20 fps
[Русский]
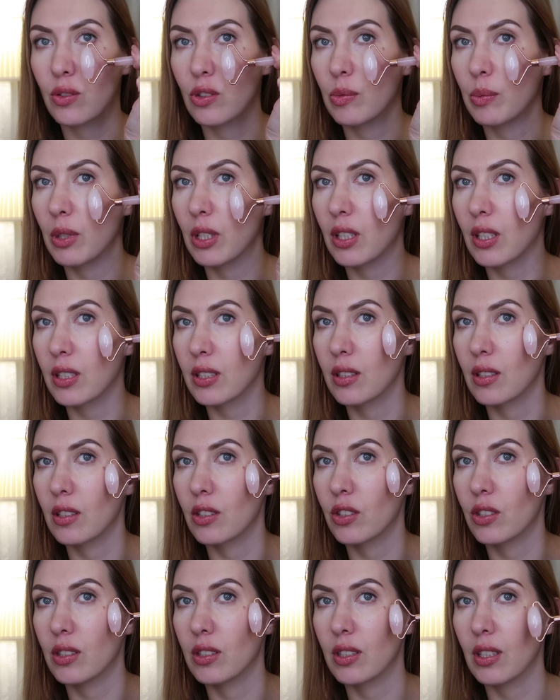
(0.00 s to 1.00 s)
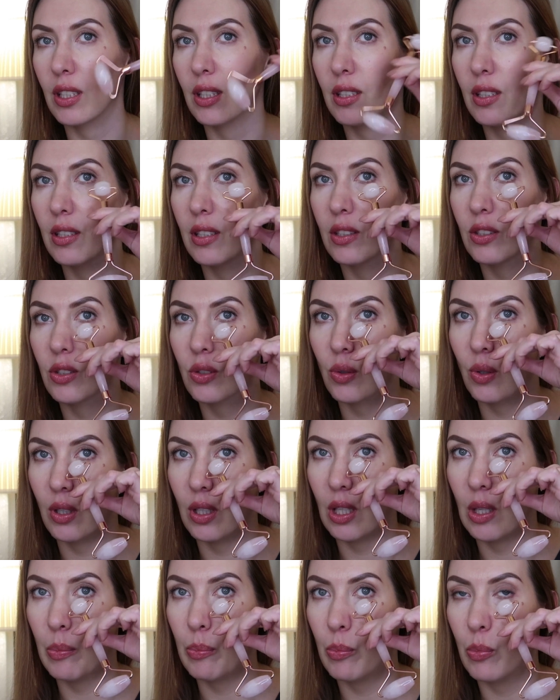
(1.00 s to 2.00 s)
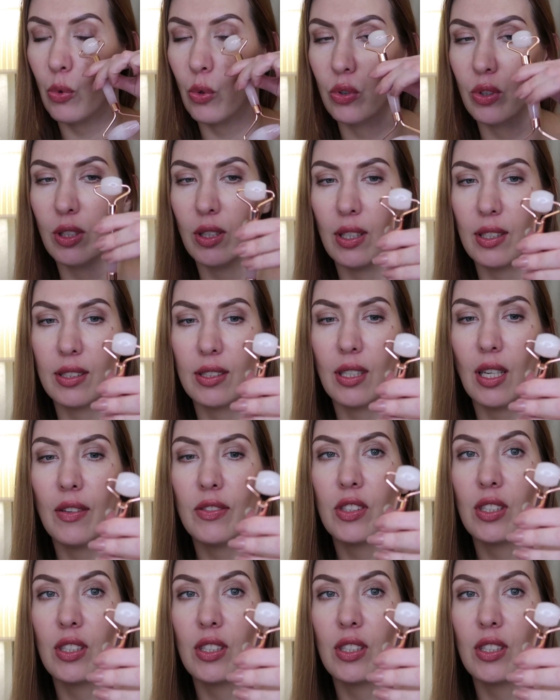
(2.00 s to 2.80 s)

то есть прекрасно ложится и на лицо, и под глаза.